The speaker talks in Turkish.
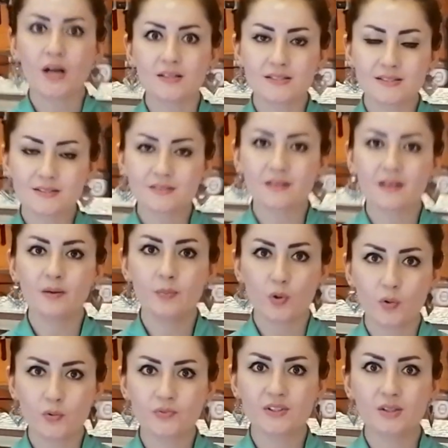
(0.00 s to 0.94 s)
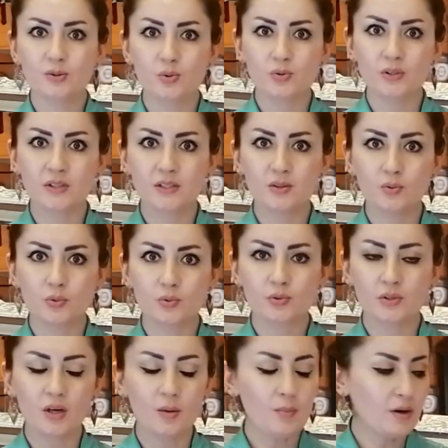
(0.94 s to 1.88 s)
Aslında hep köftenin üzerinde
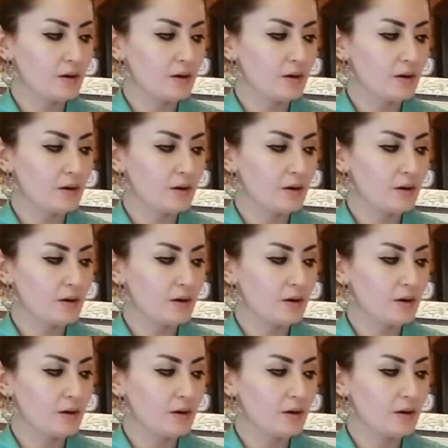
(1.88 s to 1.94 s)
durduk